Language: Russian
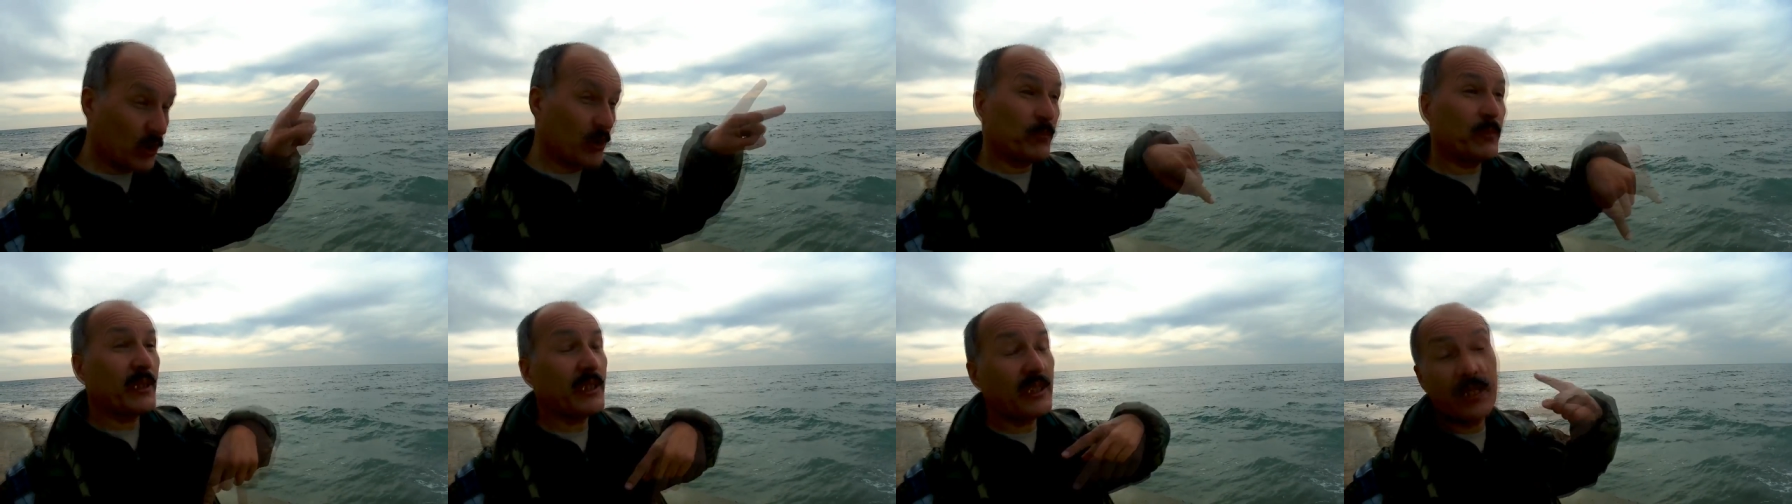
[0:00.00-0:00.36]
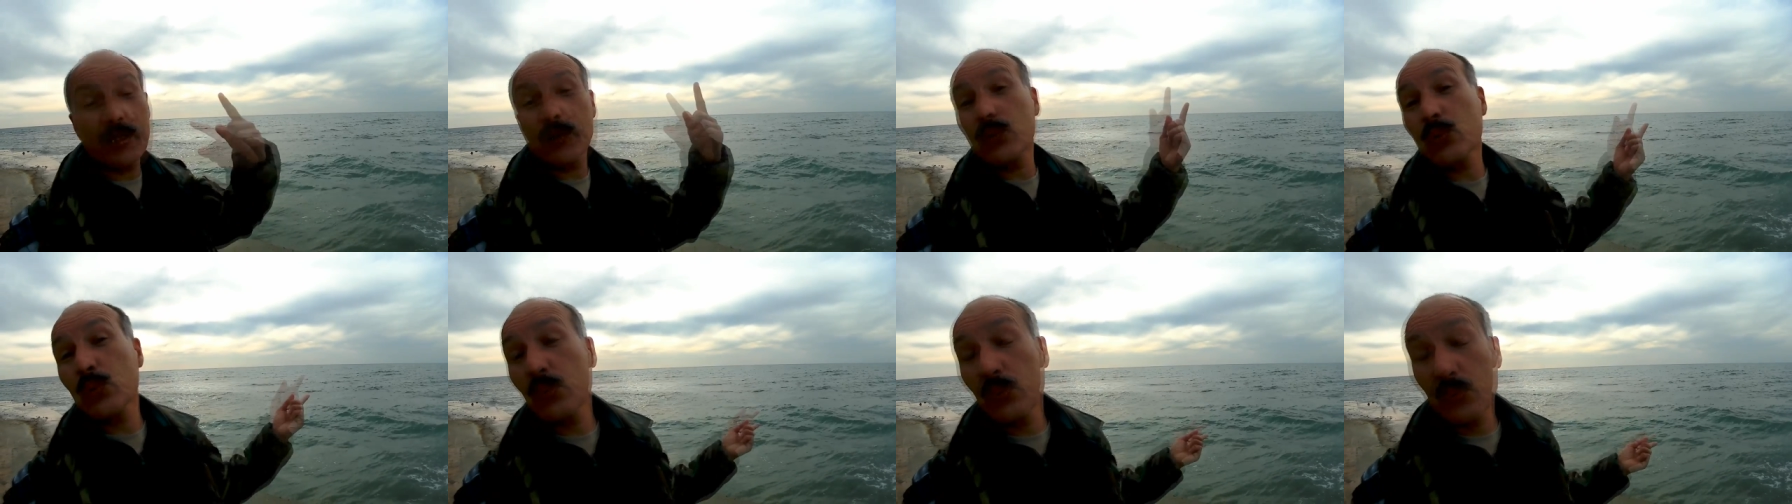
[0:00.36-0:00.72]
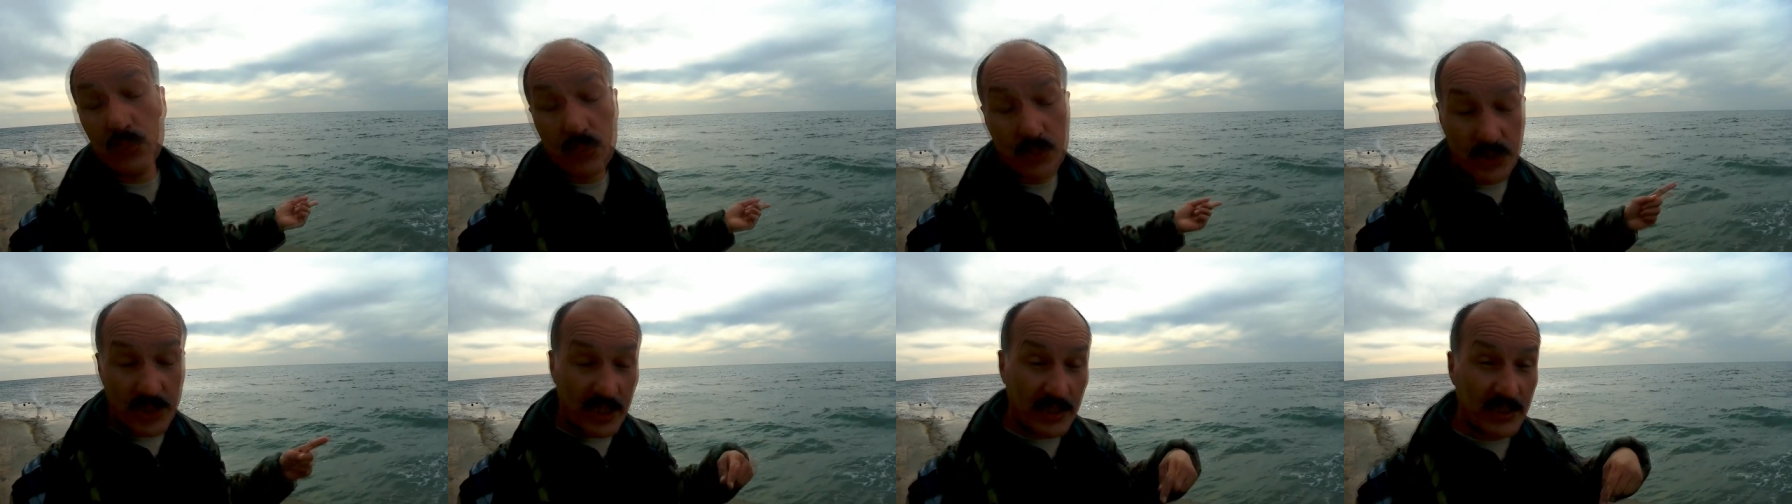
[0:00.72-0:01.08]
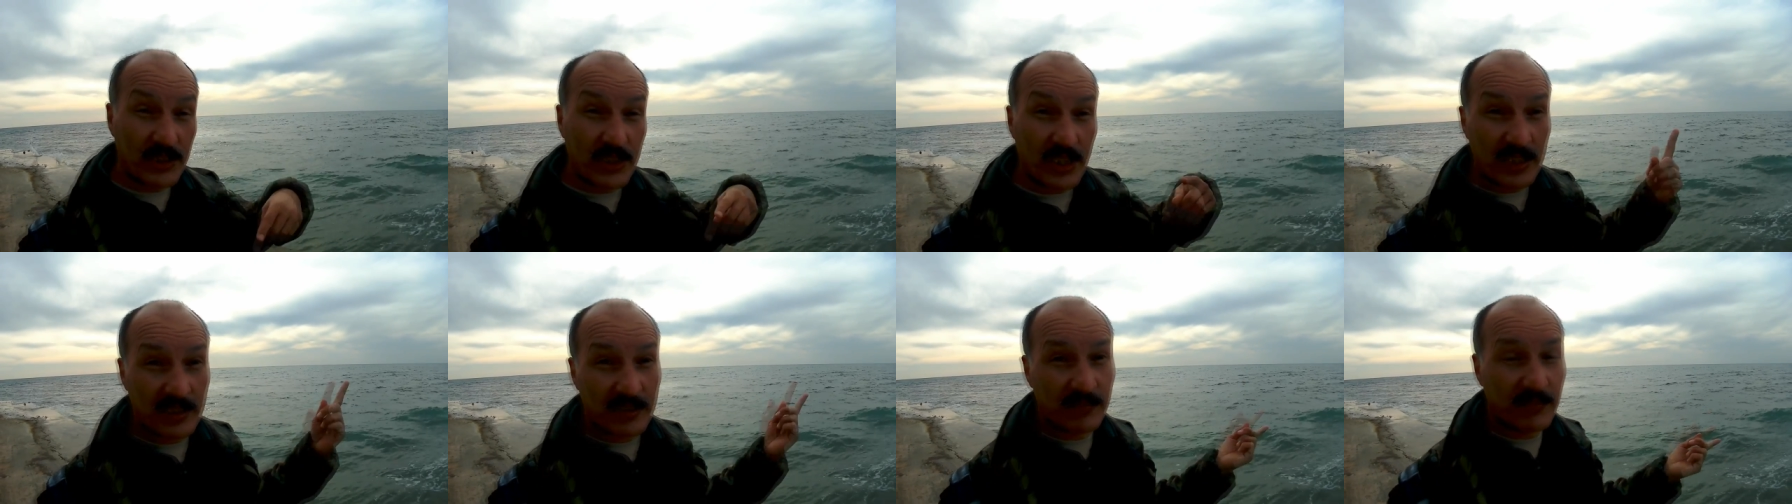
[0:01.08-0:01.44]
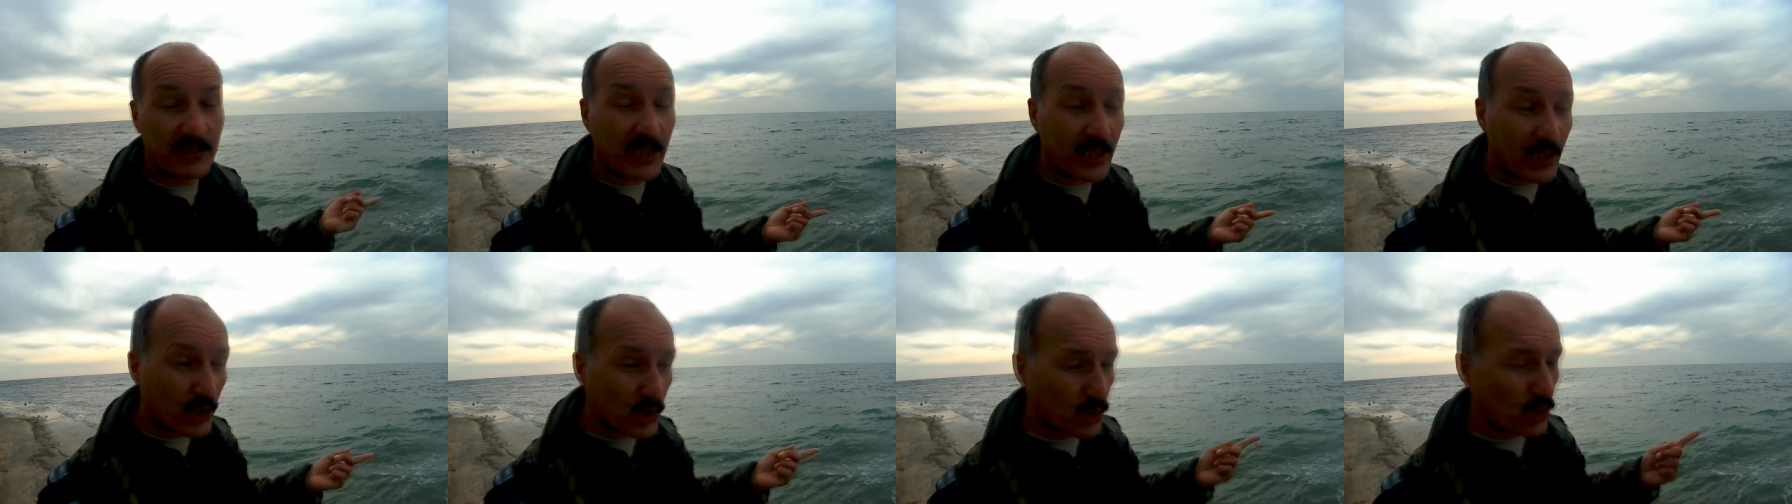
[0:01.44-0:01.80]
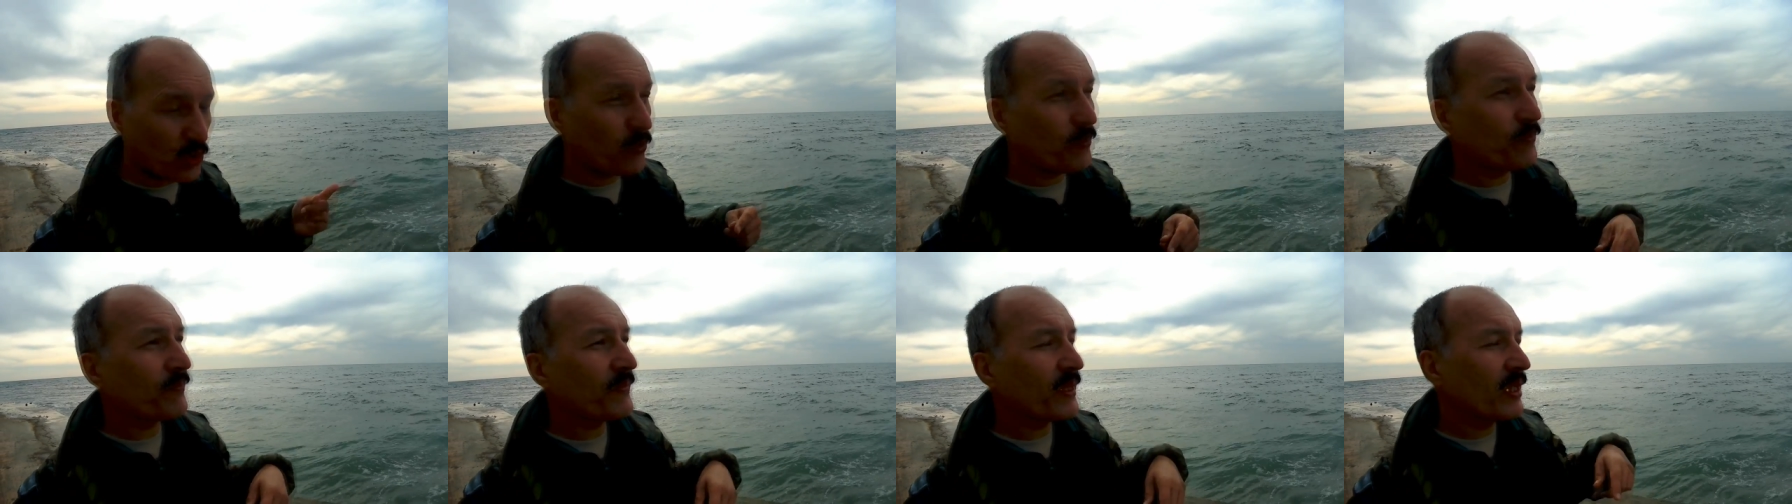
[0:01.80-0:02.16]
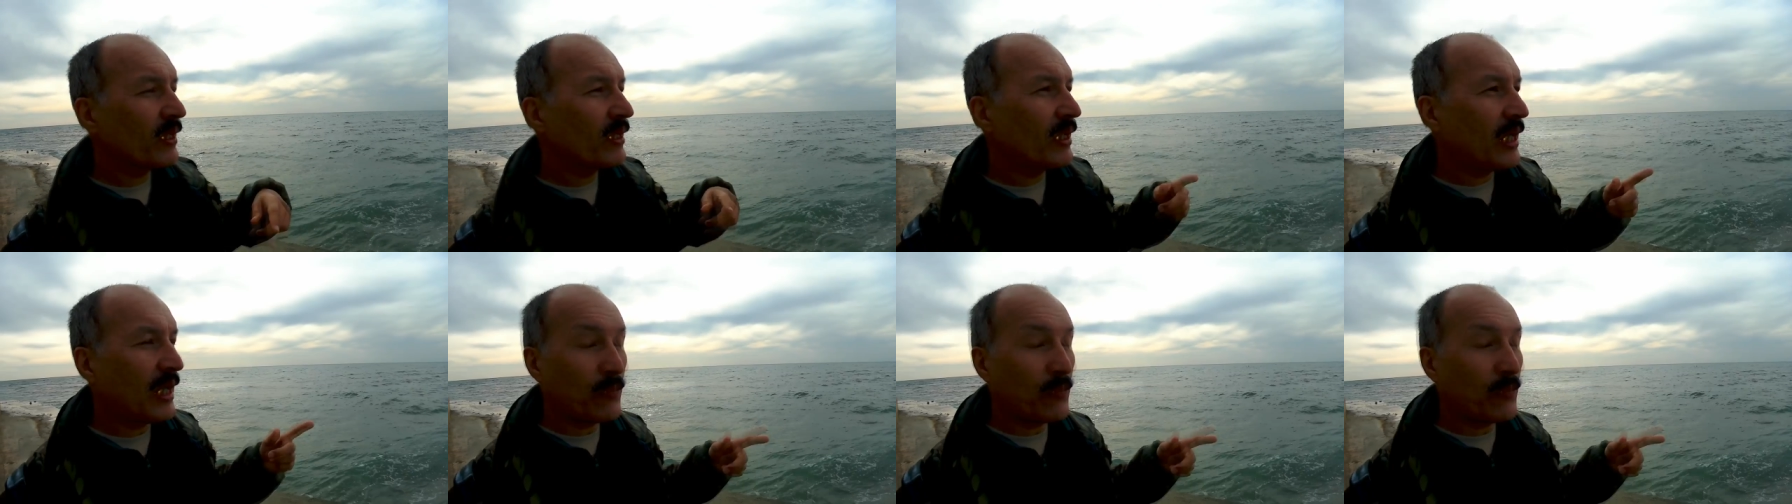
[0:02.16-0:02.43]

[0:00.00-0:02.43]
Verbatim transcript: может быть, я эту сейчас часть вырежу,